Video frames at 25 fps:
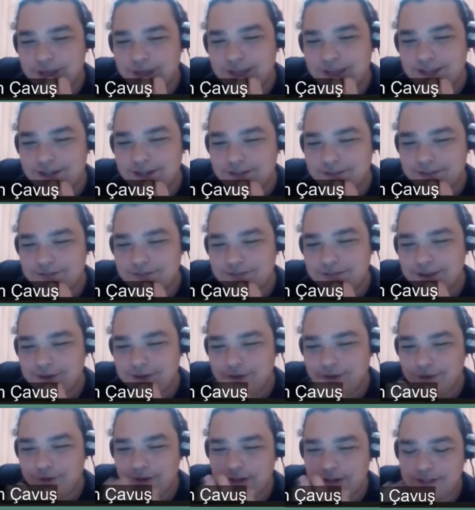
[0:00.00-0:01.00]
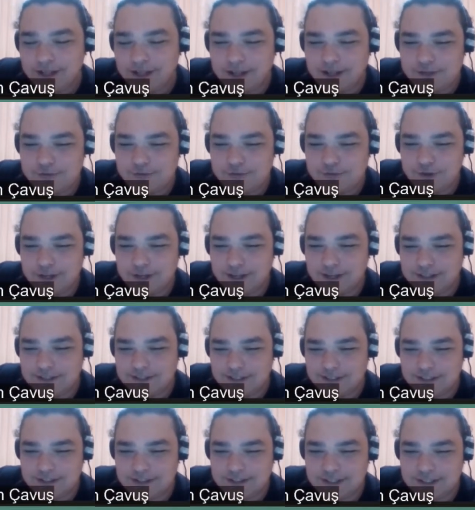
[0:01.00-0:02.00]
Yani öyle daha süre
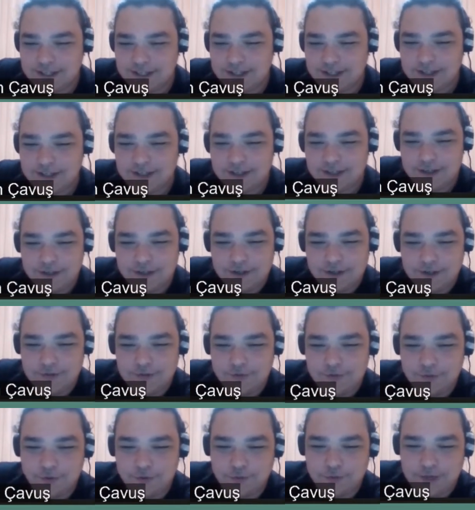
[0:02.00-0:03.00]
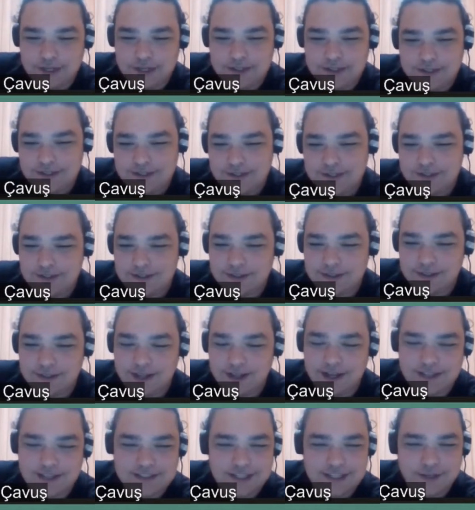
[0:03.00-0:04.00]
azalınca vurmak
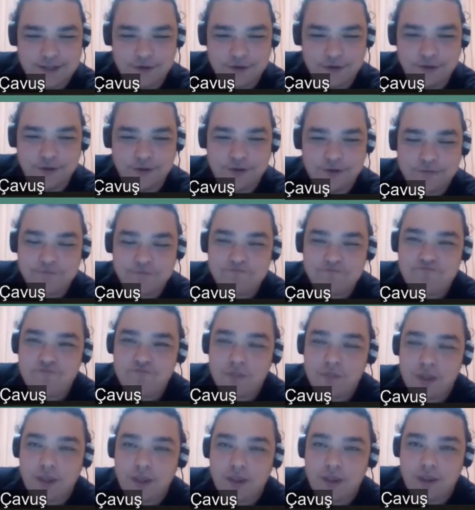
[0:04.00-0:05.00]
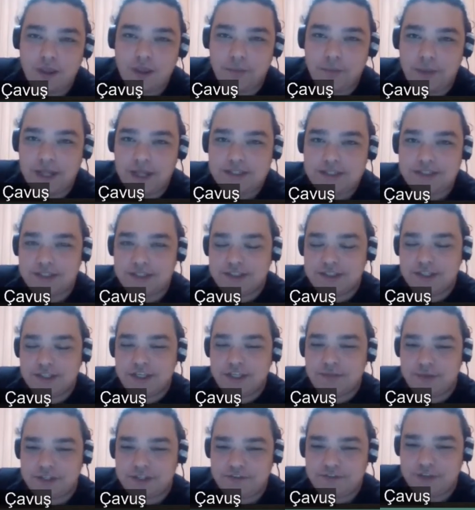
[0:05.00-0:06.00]
daha şey oluyor. Bence ilk iki
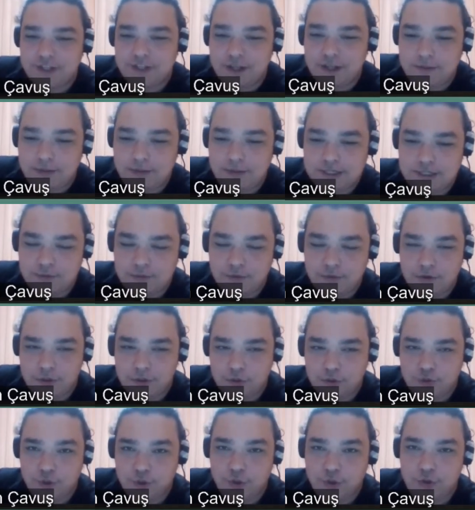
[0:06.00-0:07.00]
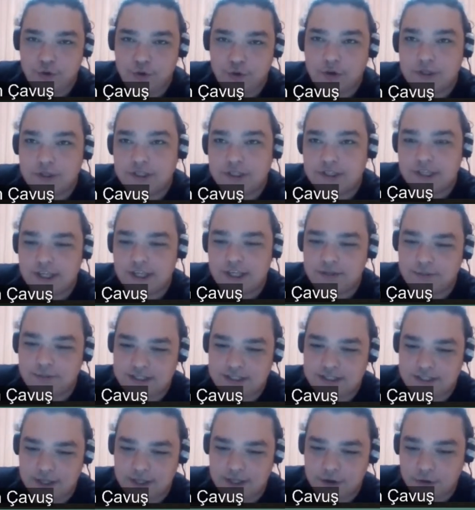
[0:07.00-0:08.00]
maç Fenerbahçe bu arada çok iyi oynadı. İşte ilk
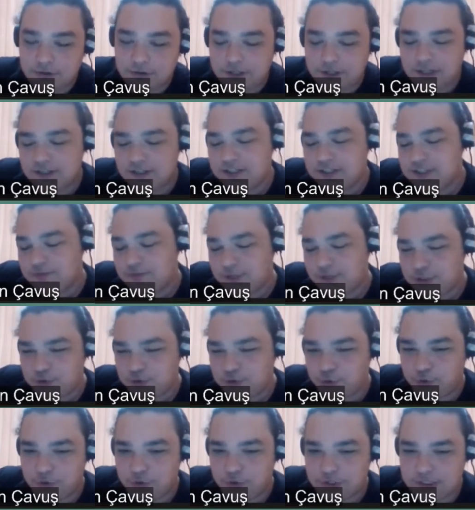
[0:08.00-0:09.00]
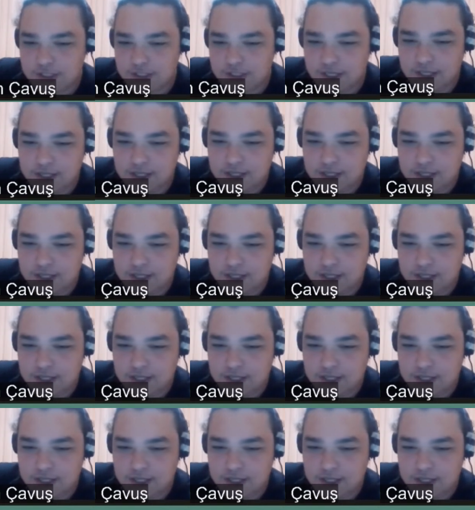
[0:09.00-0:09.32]
maç Dekolo, ikinci maç Kudur işte.